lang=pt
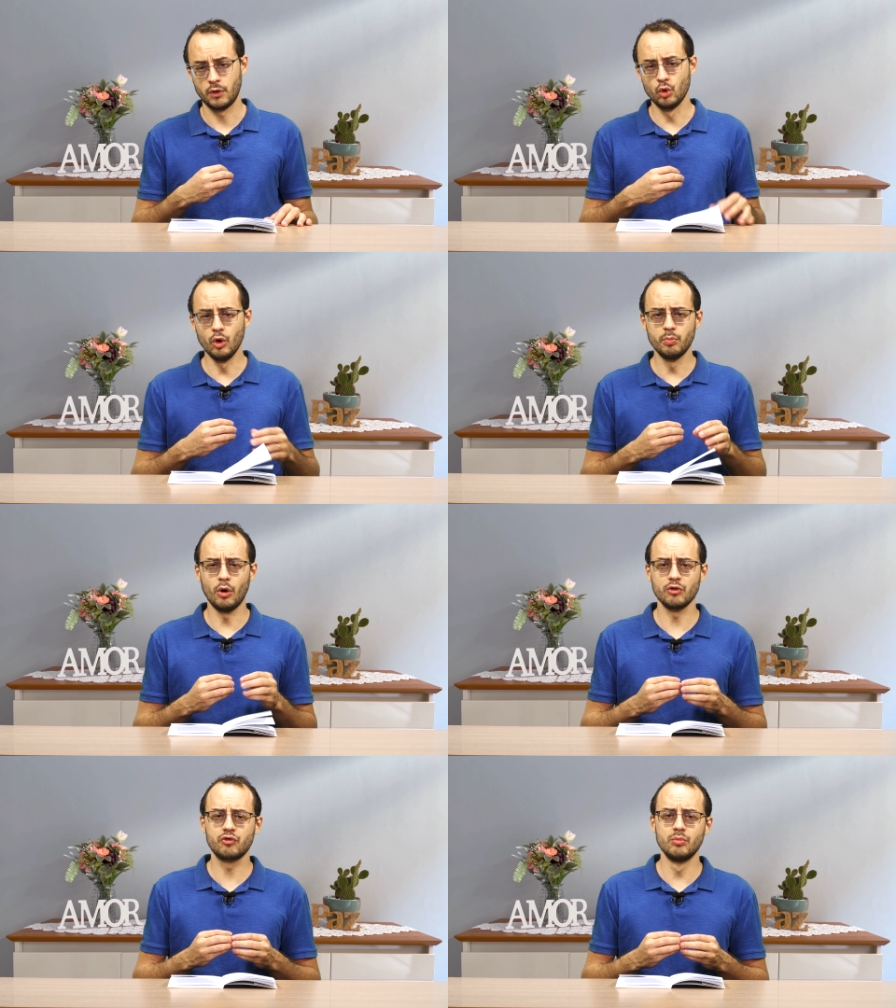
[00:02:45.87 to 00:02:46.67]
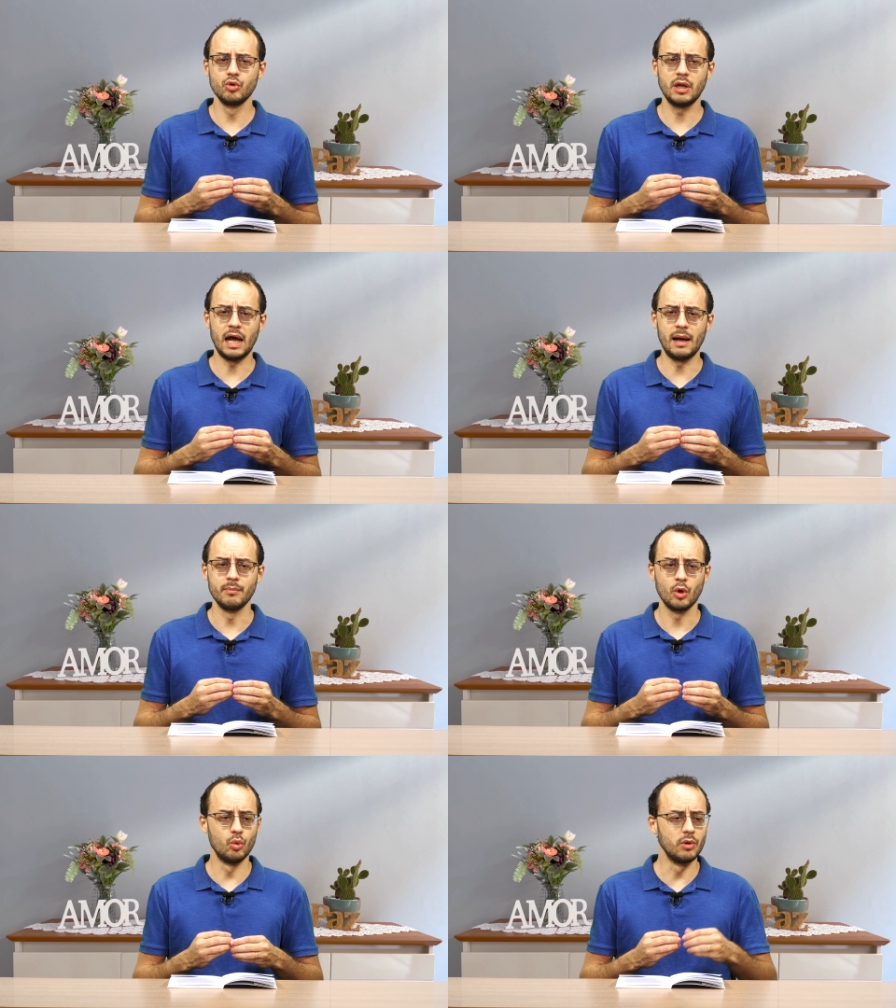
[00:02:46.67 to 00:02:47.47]
Eu não posso
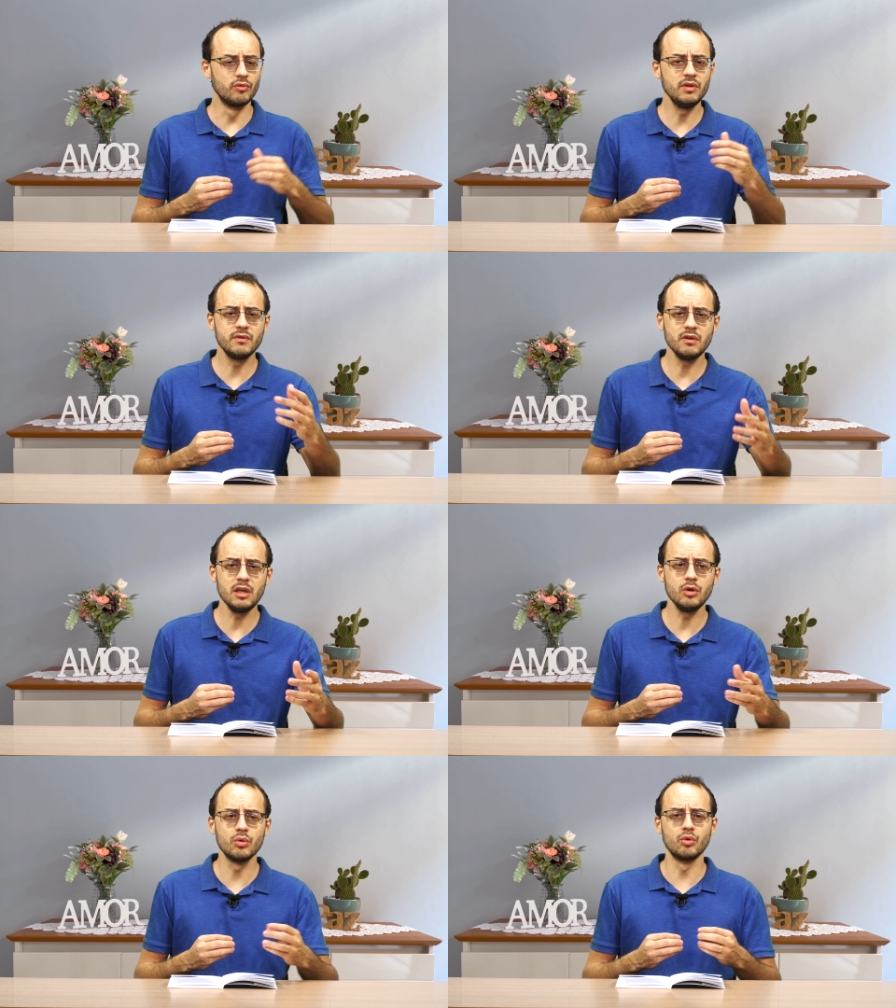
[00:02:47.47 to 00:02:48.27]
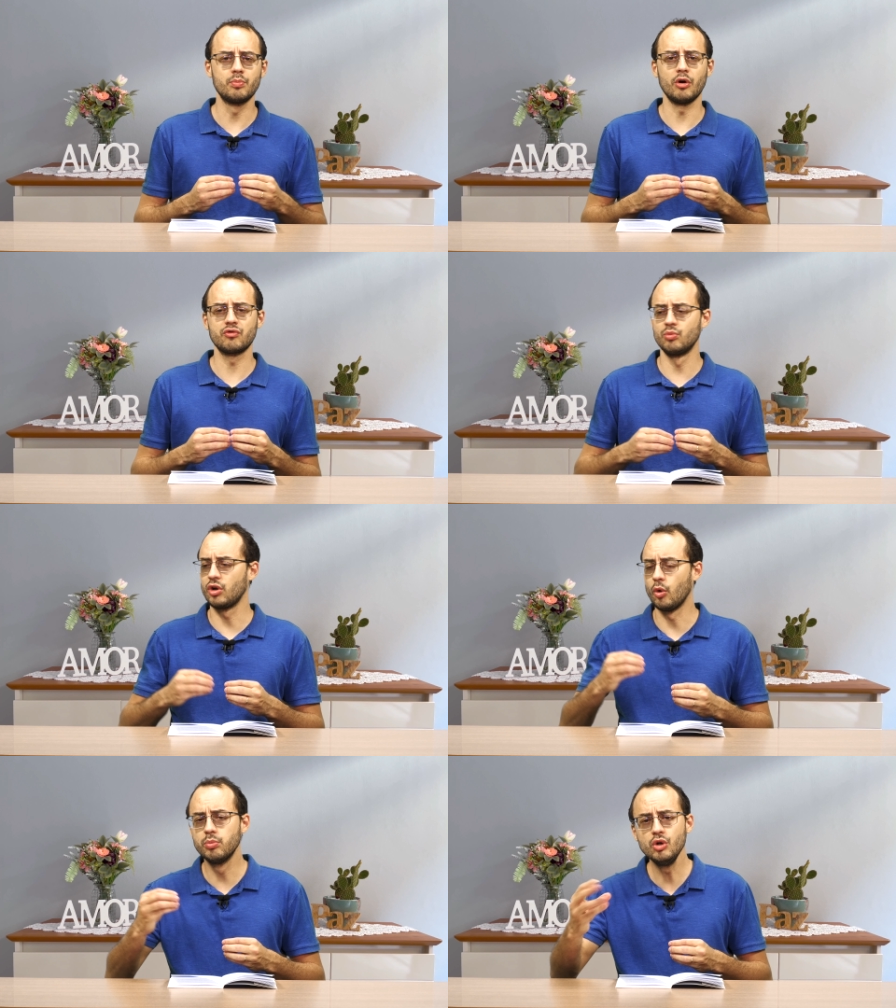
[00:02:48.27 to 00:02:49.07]
mudar o meu vizinho, eu não posso
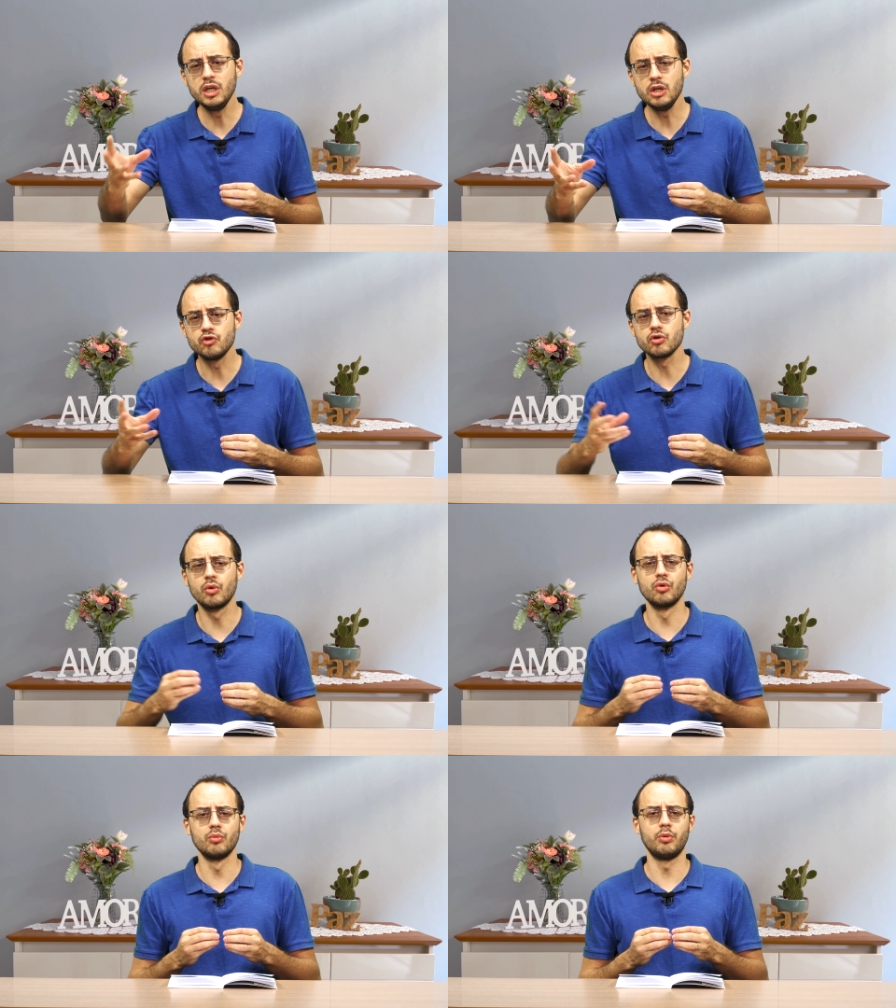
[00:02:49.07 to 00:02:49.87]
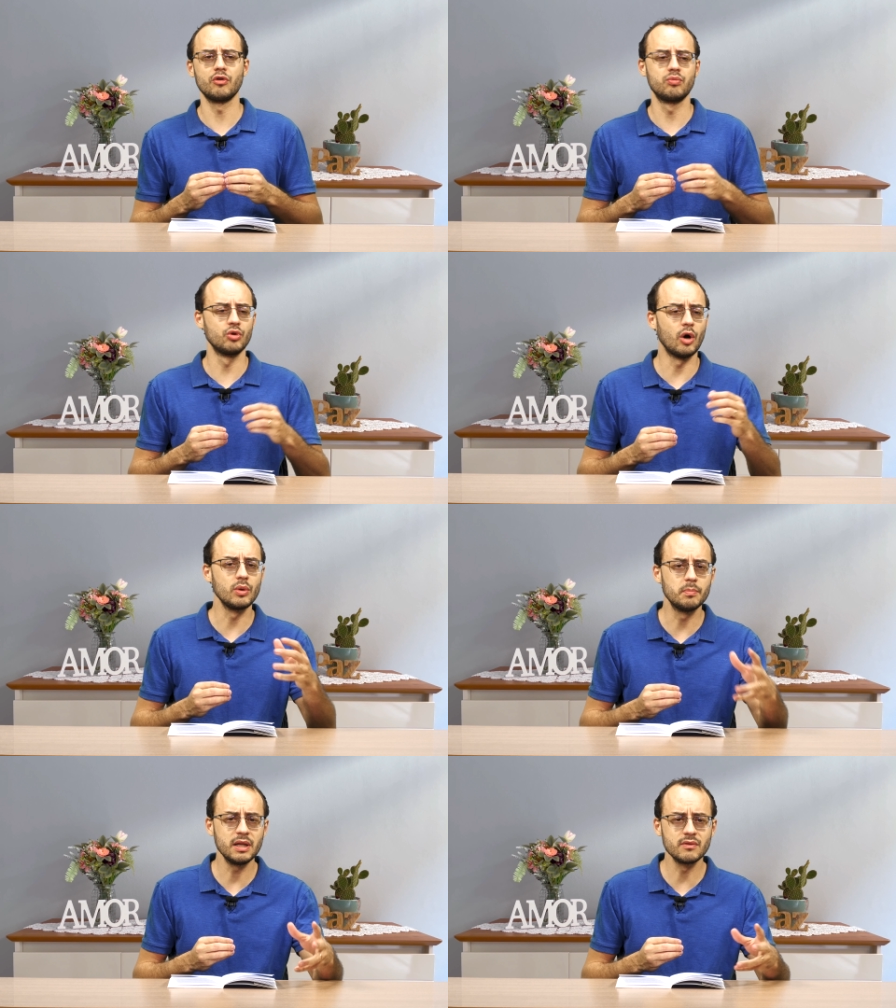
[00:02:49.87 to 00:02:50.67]
mudar o político, eu não posso mudar o
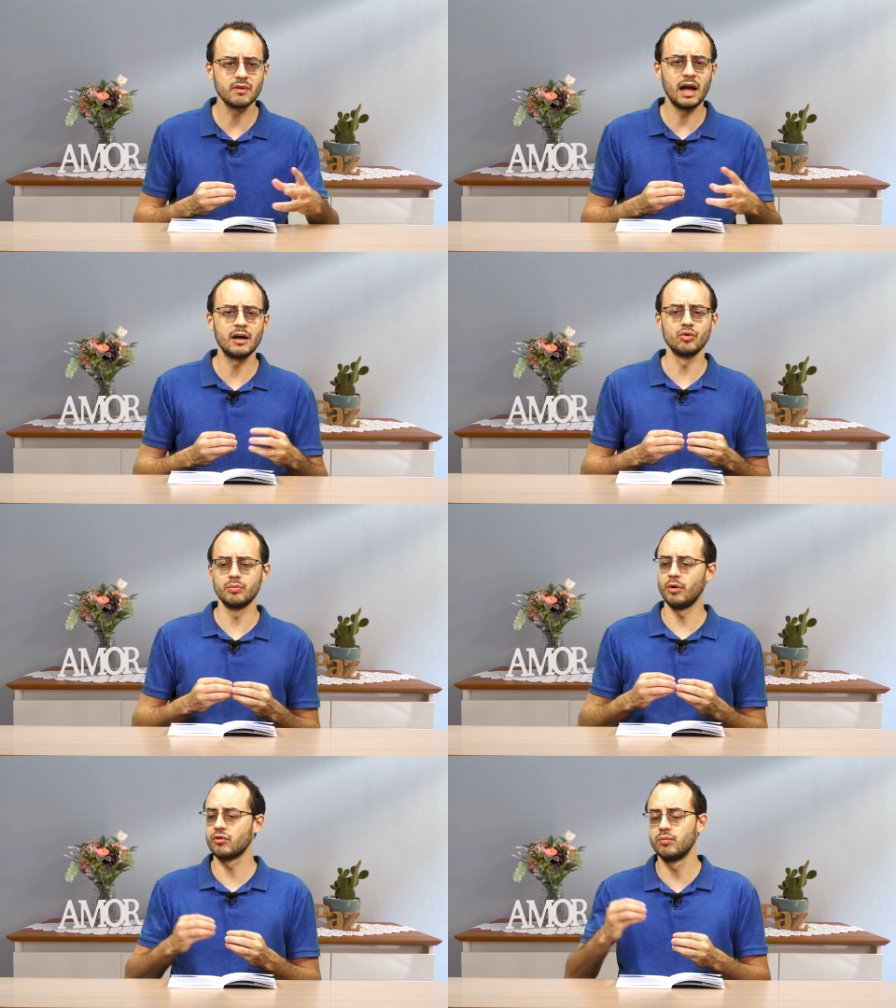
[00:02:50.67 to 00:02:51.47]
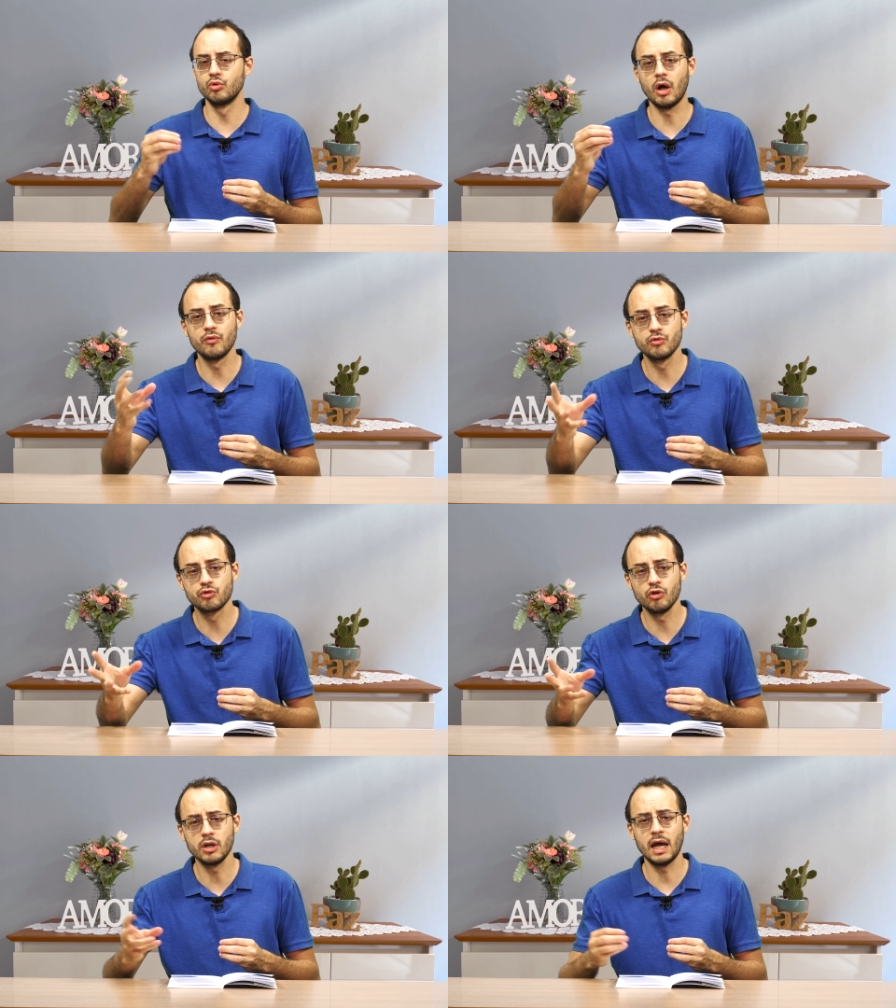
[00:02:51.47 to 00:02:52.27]
empresário, eu não posso mudar o
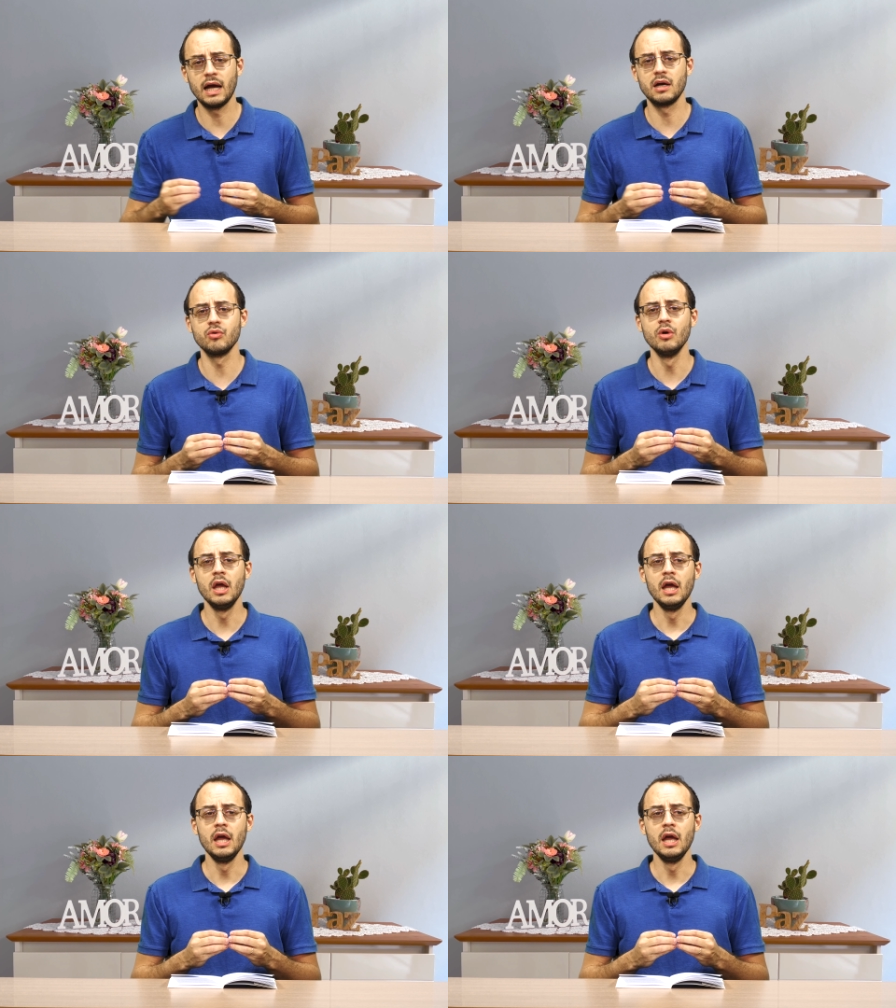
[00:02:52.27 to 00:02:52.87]
funcionário,